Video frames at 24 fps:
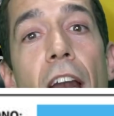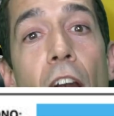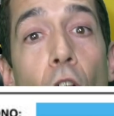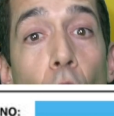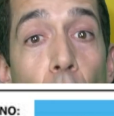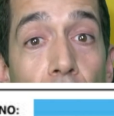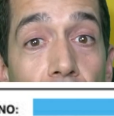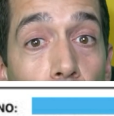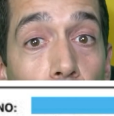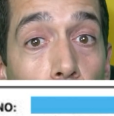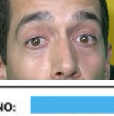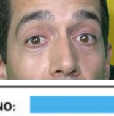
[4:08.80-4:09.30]
Y en
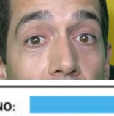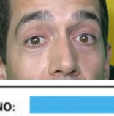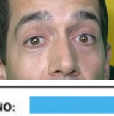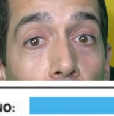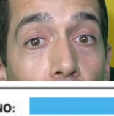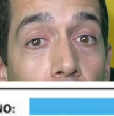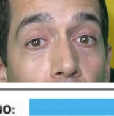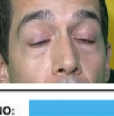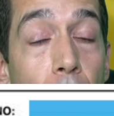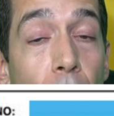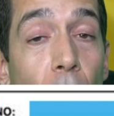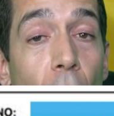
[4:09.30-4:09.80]
el cuadrito de
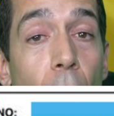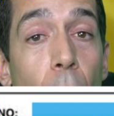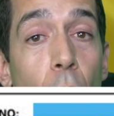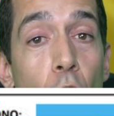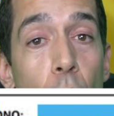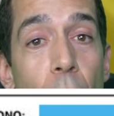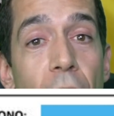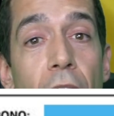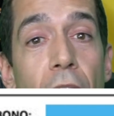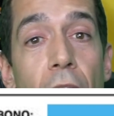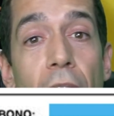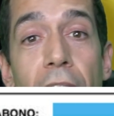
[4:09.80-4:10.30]
al lado también
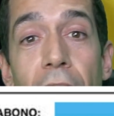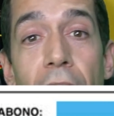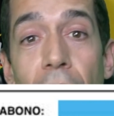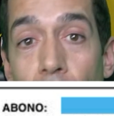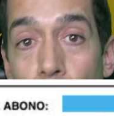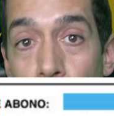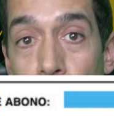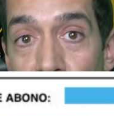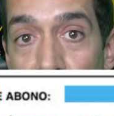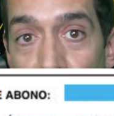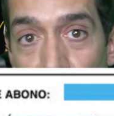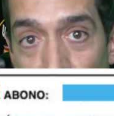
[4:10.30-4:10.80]
podemos ver el
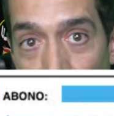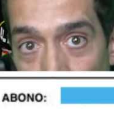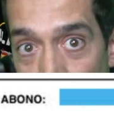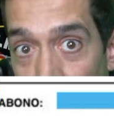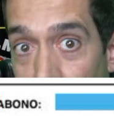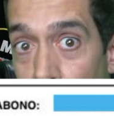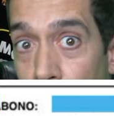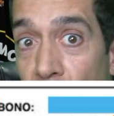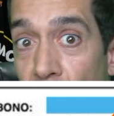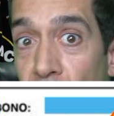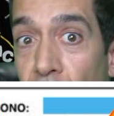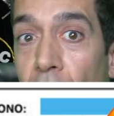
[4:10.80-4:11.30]
IRPF.
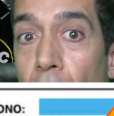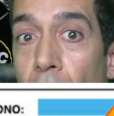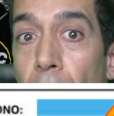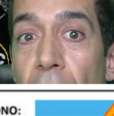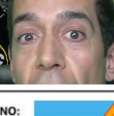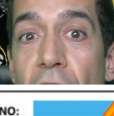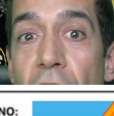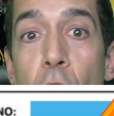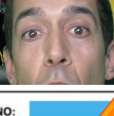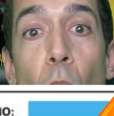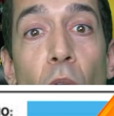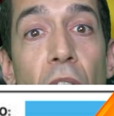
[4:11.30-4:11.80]
El IRPF
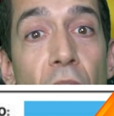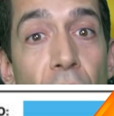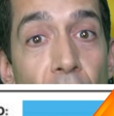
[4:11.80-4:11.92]
también es